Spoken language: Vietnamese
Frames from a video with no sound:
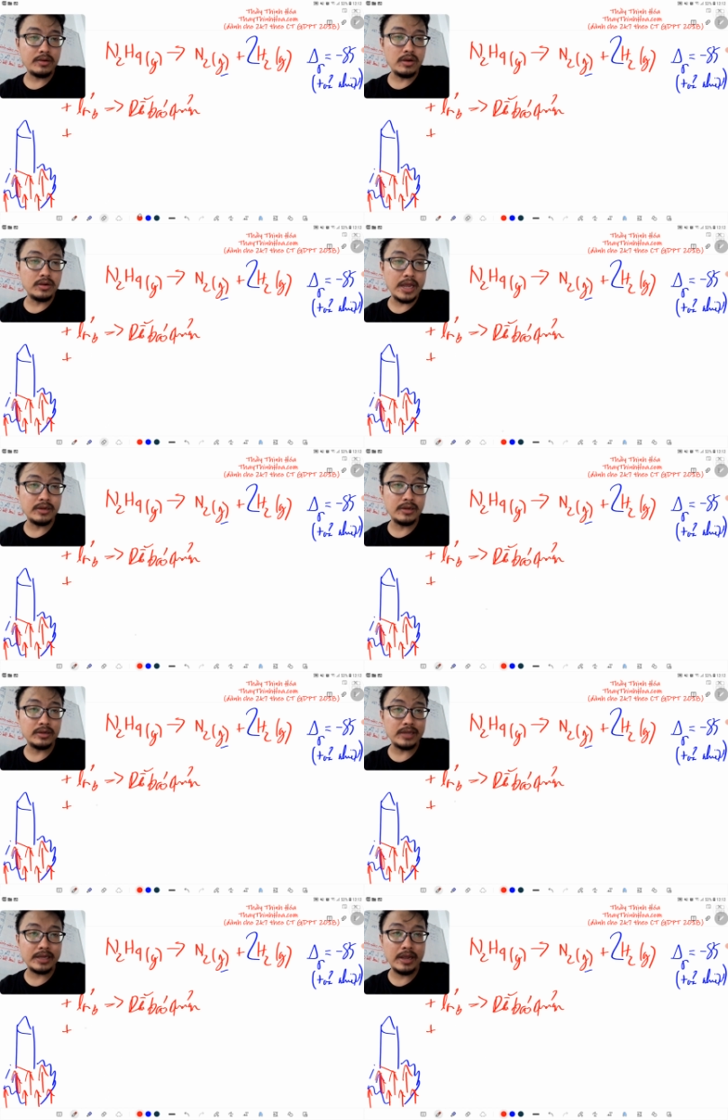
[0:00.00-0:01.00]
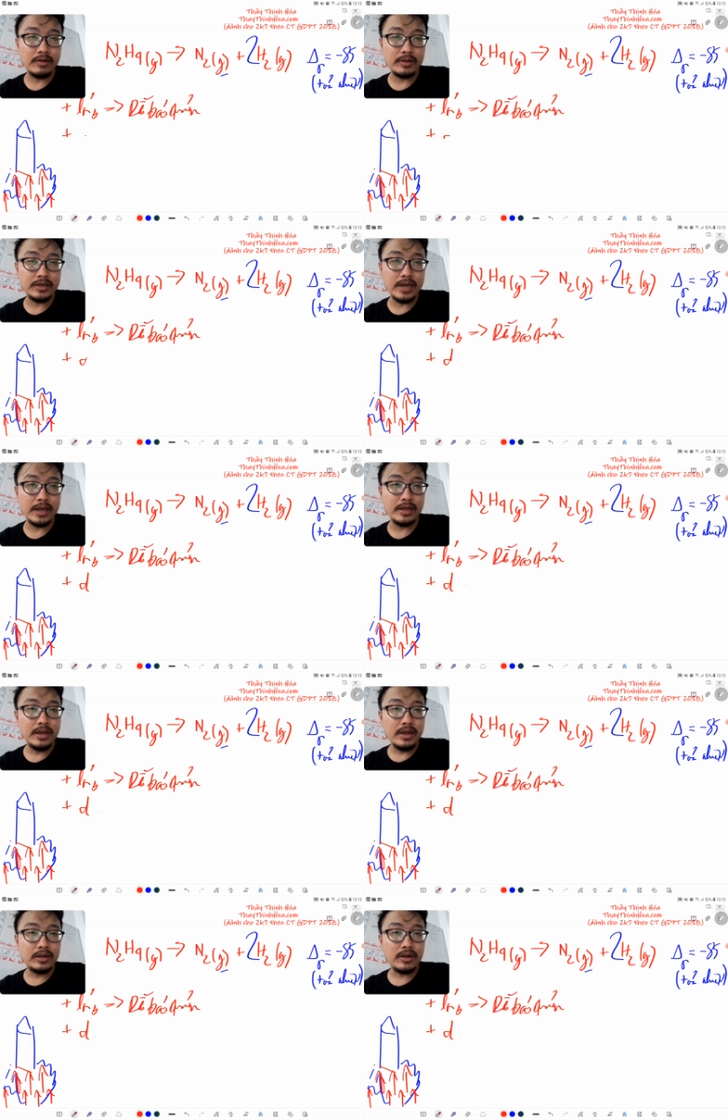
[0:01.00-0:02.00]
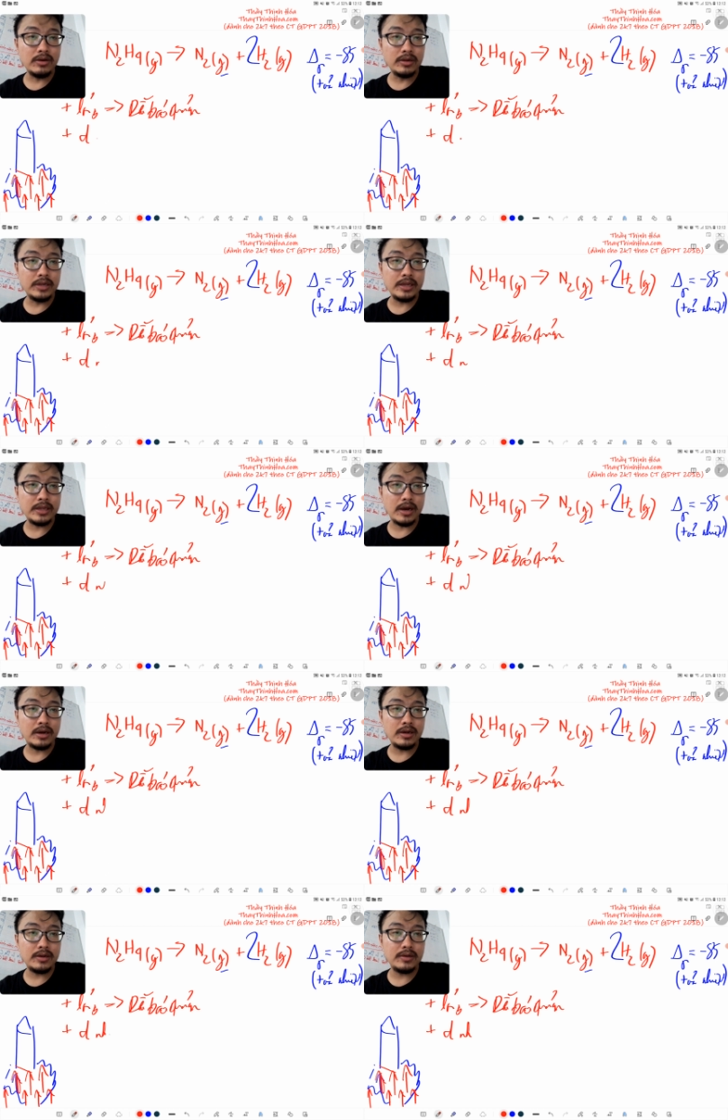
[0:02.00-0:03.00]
khối lượng nghiêng thường người ta ký hiệu là chữ D khối lượng nghiêng nhỏ